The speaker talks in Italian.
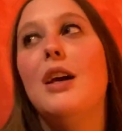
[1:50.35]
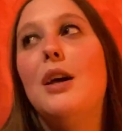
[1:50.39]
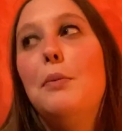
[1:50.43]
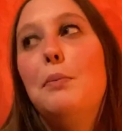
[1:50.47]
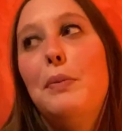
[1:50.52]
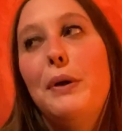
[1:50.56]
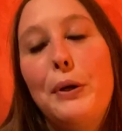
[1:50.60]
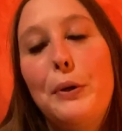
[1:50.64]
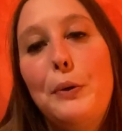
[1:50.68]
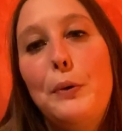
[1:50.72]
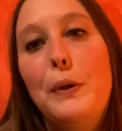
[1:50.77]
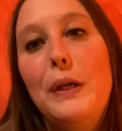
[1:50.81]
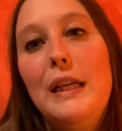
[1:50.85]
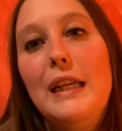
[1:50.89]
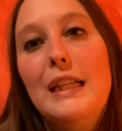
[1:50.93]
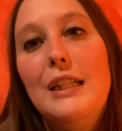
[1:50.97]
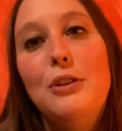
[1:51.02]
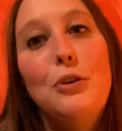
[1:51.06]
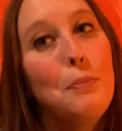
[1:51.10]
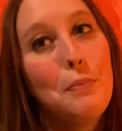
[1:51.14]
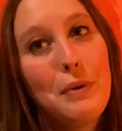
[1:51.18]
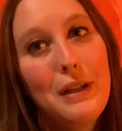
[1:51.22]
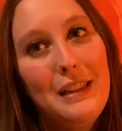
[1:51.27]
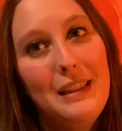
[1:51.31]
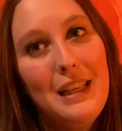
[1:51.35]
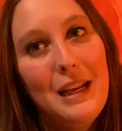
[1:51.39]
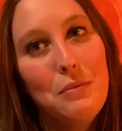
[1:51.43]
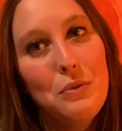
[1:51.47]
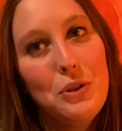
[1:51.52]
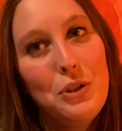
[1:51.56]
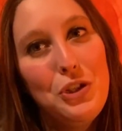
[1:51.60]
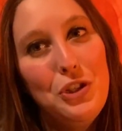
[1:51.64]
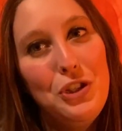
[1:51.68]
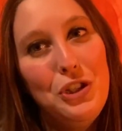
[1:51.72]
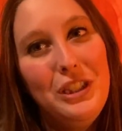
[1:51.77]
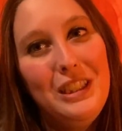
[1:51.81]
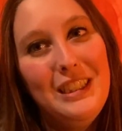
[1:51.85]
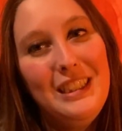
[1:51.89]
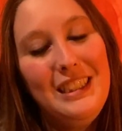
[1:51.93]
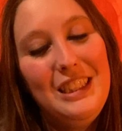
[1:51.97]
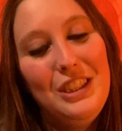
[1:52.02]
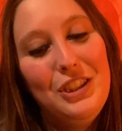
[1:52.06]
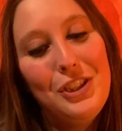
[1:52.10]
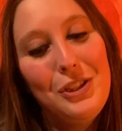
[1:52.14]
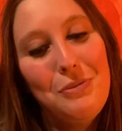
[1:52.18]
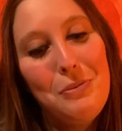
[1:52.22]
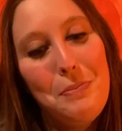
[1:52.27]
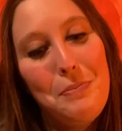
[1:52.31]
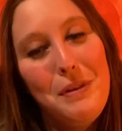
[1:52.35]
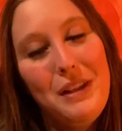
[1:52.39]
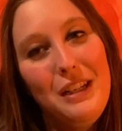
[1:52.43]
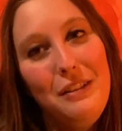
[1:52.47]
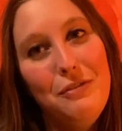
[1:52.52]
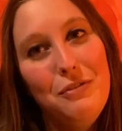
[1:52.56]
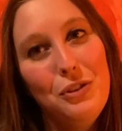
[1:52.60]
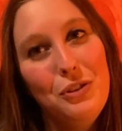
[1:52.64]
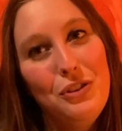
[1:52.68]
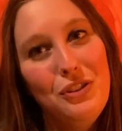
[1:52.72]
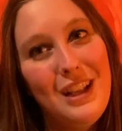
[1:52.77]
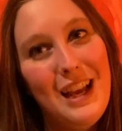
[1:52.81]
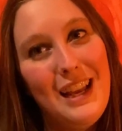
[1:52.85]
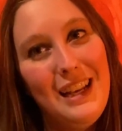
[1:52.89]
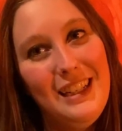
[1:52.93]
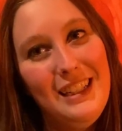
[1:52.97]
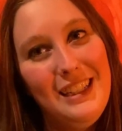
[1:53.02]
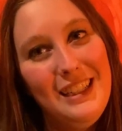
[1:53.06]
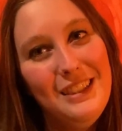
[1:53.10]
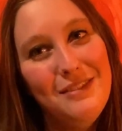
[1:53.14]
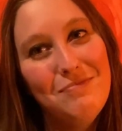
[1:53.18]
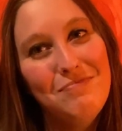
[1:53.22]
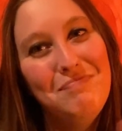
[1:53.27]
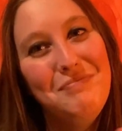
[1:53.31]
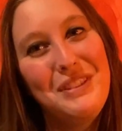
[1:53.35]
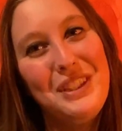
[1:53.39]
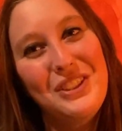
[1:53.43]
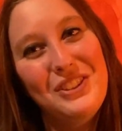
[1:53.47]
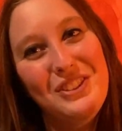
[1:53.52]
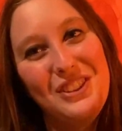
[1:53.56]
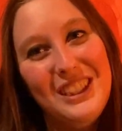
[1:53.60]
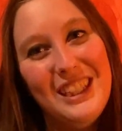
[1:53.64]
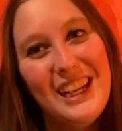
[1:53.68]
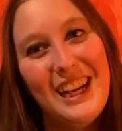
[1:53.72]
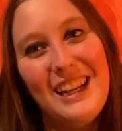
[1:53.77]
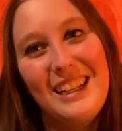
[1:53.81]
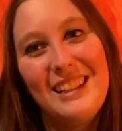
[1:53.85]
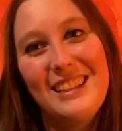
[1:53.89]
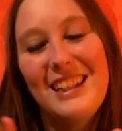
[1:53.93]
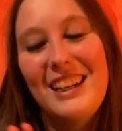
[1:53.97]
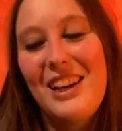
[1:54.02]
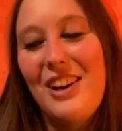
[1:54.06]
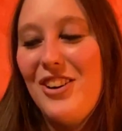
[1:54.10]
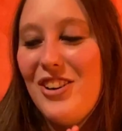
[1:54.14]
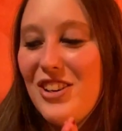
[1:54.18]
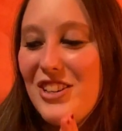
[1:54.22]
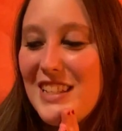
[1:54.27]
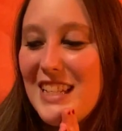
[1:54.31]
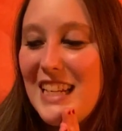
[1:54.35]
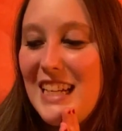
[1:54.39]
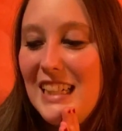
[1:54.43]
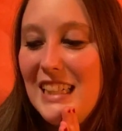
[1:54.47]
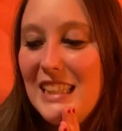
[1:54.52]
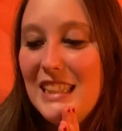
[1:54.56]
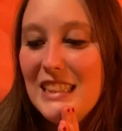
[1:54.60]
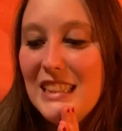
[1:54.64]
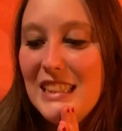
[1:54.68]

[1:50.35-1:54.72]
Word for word: Per cui non prendiamoci, diciamo, per i fondelli, per non dire altre cose.